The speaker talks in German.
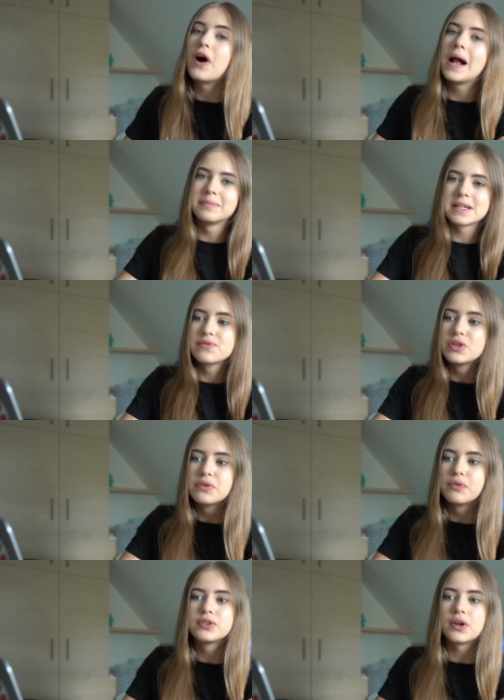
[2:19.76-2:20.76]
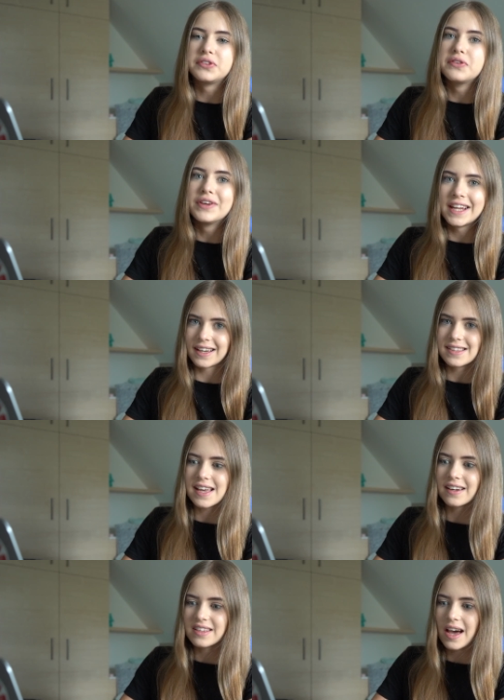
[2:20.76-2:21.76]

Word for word: Vor allem das Video, wo ich euch die Villa gezeigt